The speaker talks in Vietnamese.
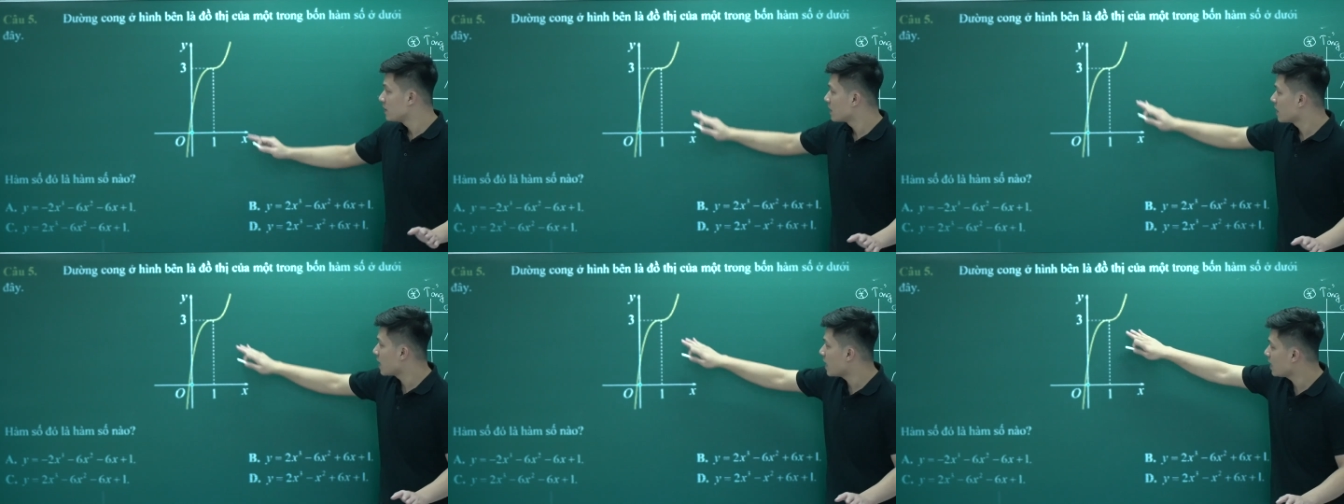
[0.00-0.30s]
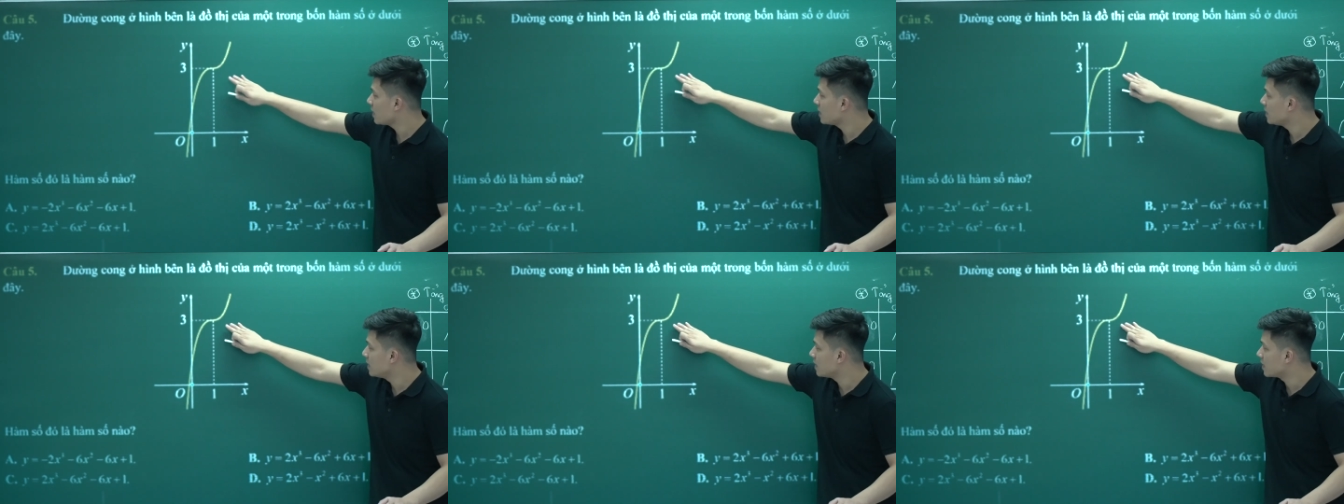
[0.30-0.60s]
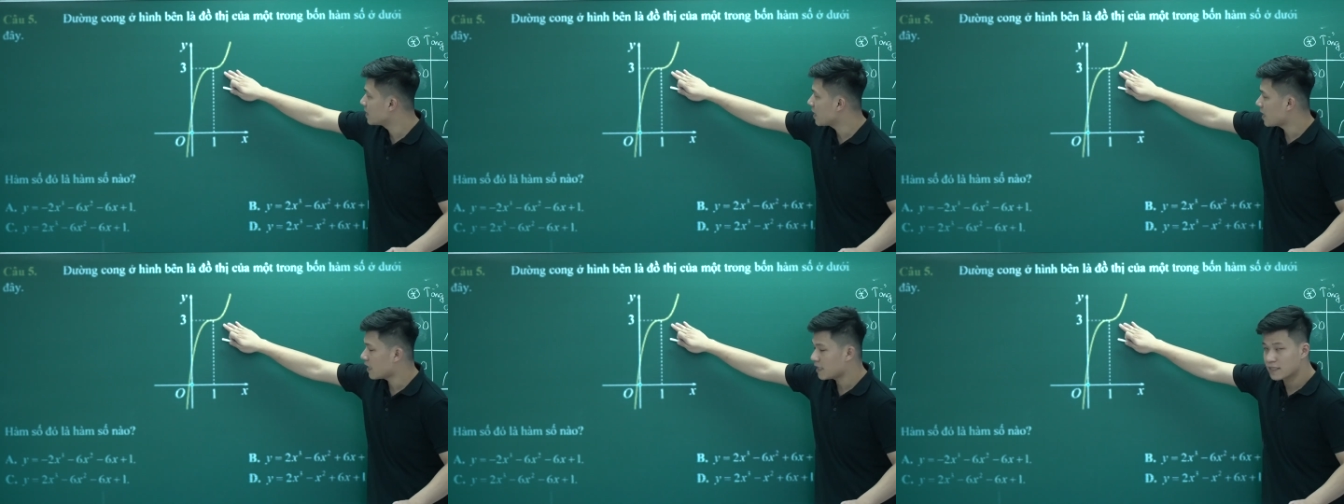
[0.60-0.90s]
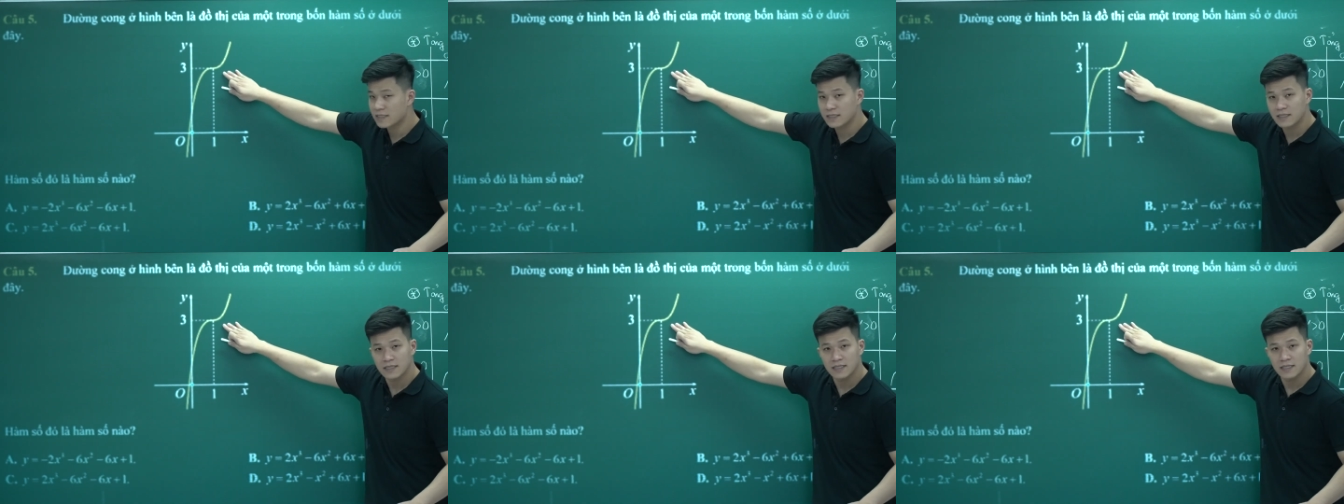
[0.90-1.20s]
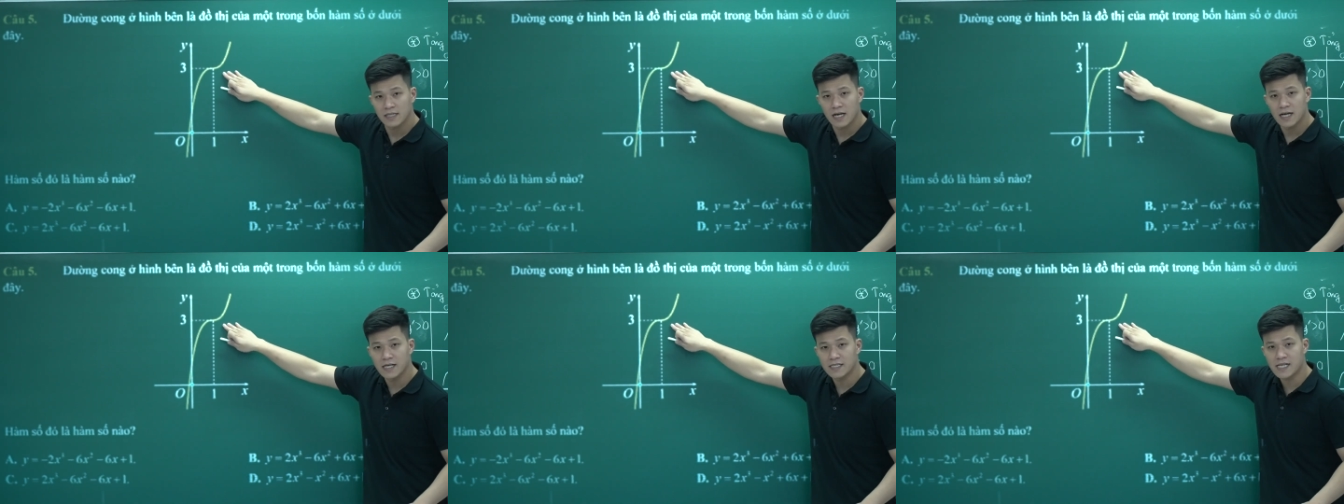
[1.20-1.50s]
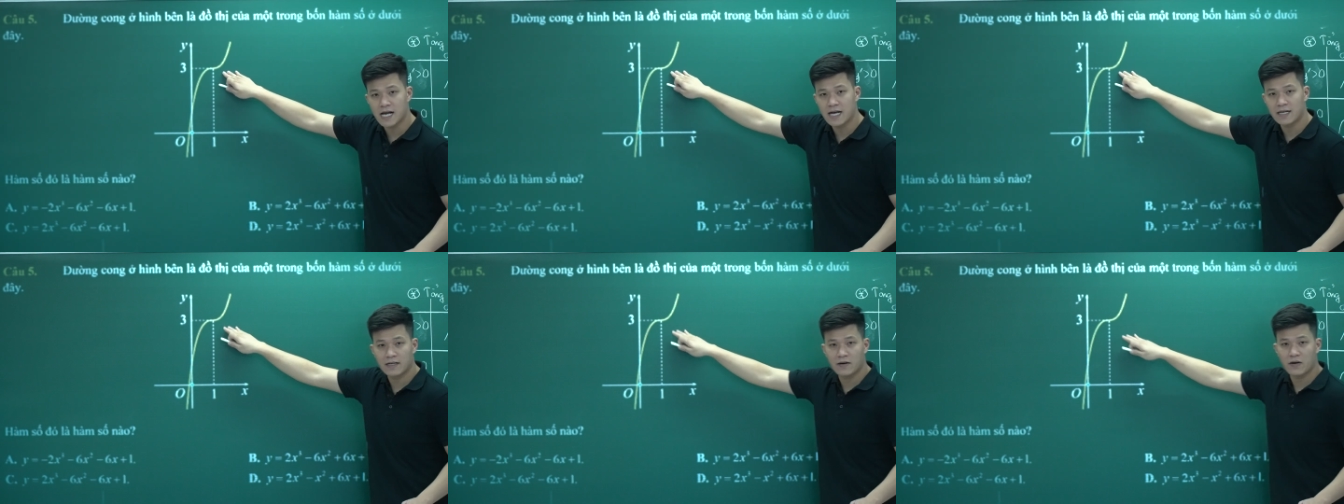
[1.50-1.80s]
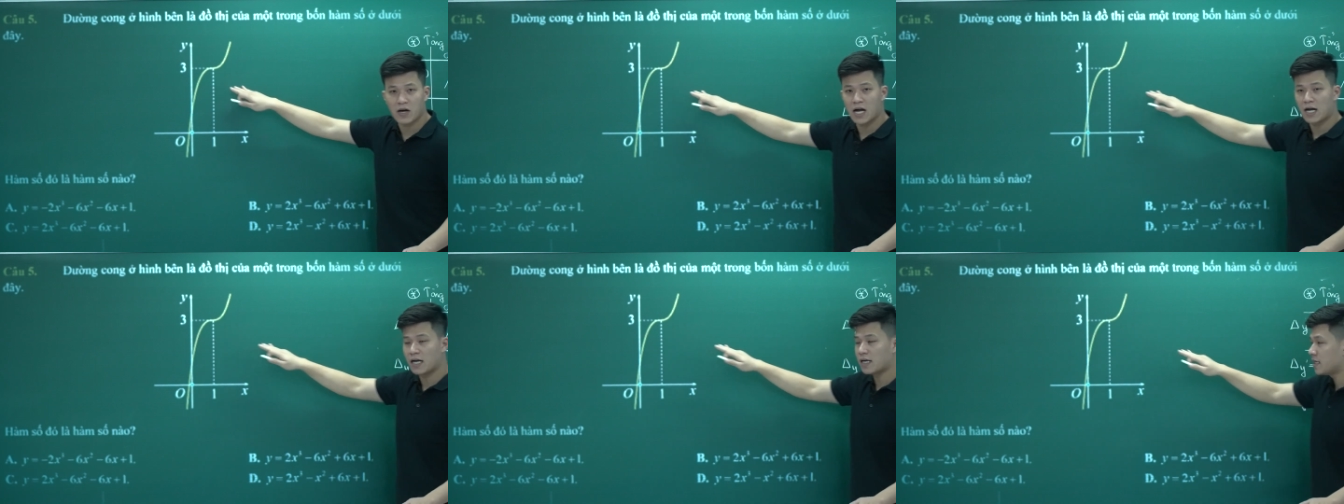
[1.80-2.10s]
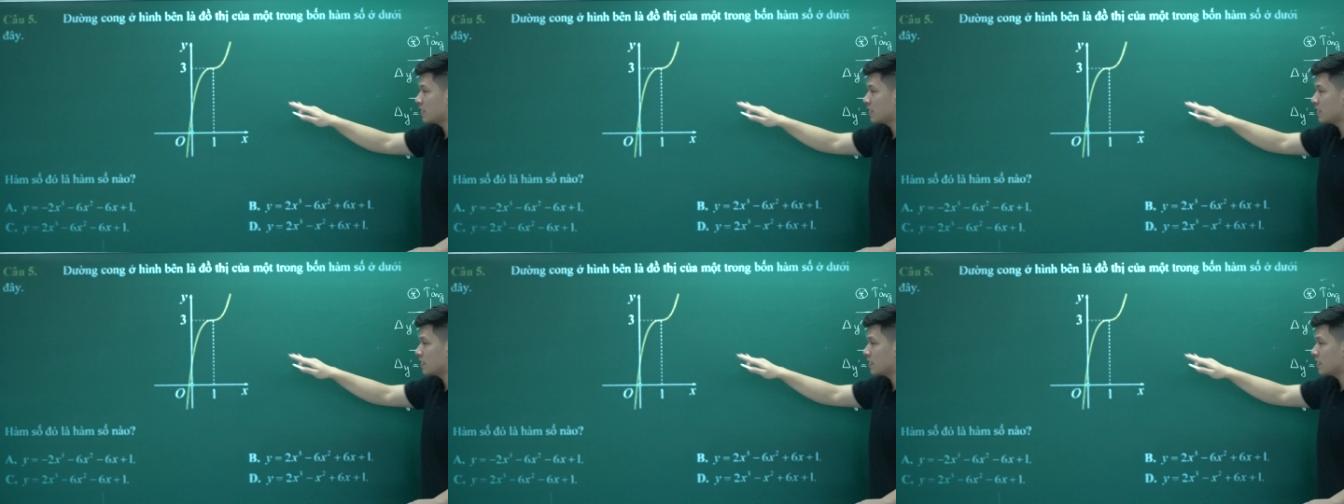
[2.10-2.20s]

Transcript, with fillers: đây nhìn cái này hình dạng đâu ạ